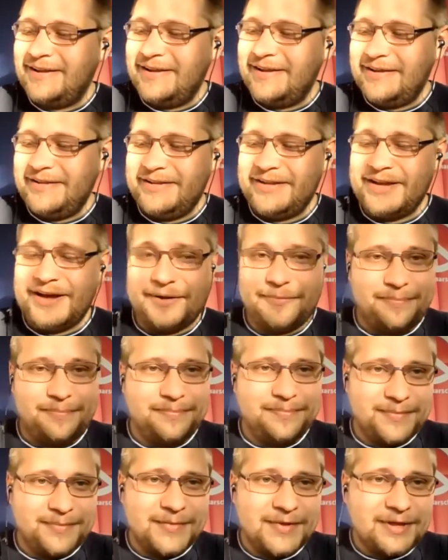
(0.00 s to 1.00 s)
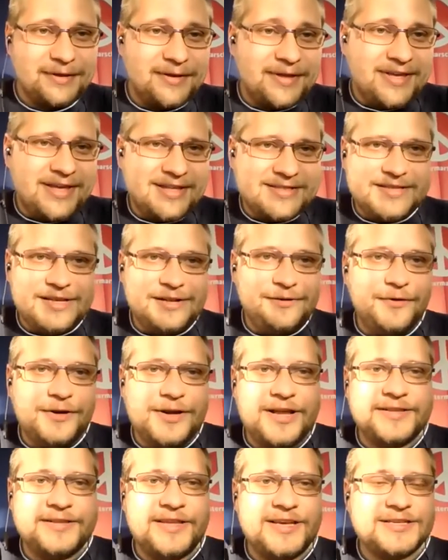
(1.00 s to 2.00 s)
Ja, erzähl
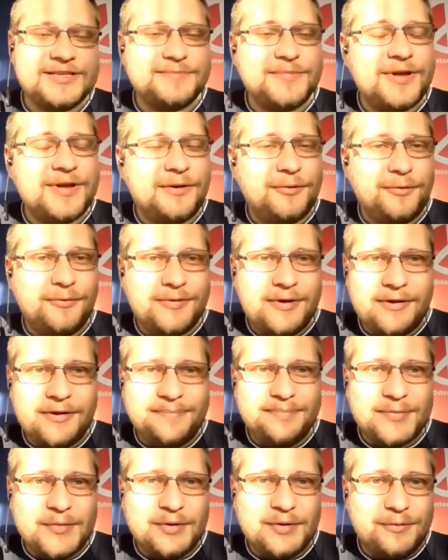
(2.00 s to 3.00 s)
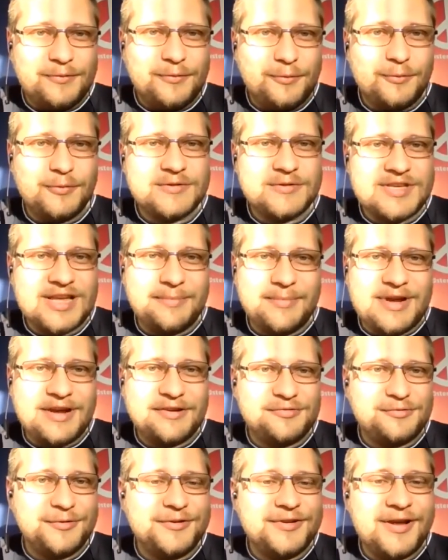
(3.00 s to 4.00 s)
vielleicht erstmal ähm, Ostermarsch
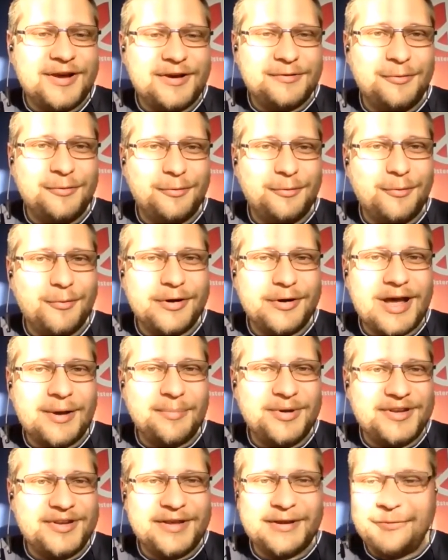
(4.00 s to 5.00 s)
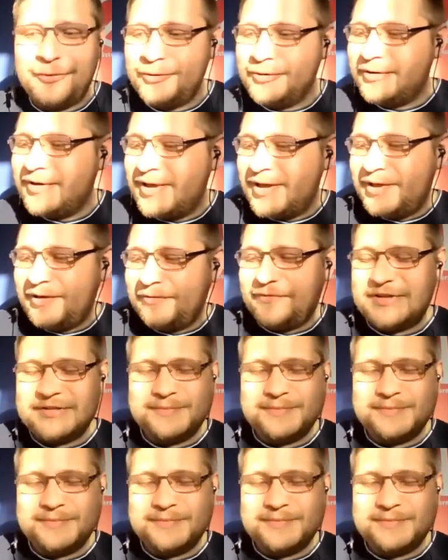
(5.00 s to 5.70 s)
unter Corona-Bedingungen. Was